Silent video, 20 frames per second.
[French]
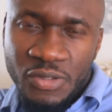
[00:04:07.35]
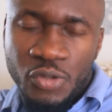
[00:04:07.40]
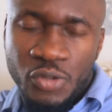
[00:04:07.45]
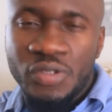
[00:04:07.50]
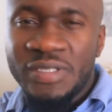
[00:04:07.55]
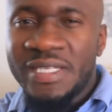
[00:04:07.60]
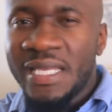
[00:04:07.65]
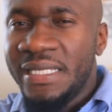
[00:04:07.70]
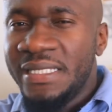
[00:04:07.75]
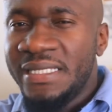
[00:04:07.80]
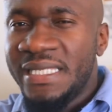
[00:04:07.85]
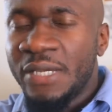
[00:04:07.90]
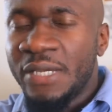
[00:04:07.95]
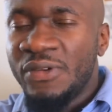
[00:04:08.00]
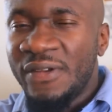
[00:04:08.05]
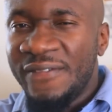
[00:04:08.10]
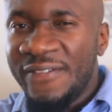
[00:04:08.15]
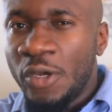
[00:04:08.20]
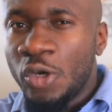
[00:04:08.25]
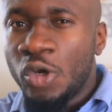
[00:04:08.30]
d'une qualité
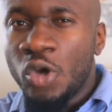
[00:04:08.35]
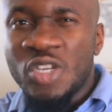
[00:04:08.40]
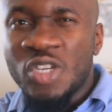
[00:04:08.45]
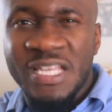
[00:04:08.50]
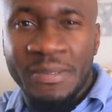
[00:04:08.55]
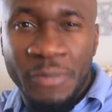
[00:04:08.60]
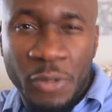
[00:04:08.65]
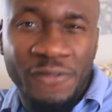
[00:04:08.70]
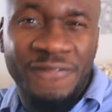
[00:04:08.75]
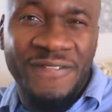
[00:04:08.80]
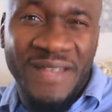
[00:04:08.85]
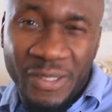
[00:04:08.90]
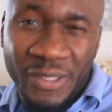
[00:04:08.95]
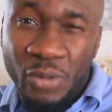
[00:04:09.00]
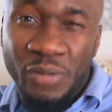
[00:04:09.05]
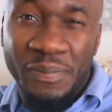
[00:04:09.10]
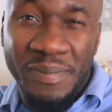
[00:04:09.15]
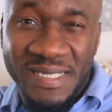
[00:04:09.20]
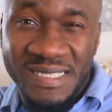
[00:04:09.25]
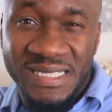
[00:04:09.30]
que vous n'avez encore jamais offert
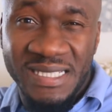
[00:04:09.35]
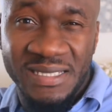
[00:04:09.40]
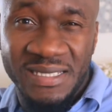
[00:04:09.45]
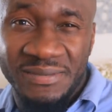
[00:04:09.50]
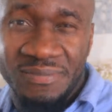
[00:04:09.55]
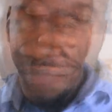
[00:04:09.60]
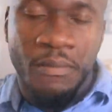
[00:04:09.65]
dans le passé.